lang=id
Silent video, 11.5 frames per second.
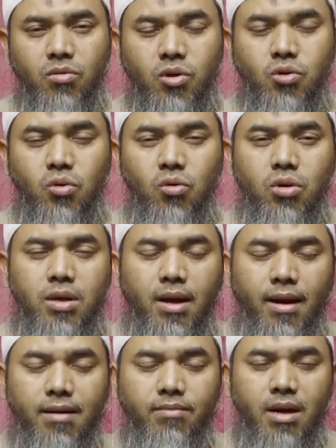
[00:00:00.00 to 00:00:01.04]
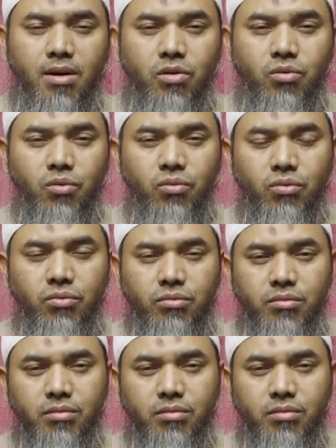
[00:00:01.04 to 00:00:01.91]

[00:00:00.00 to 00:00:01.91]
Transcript: Sesungguhnya amal itu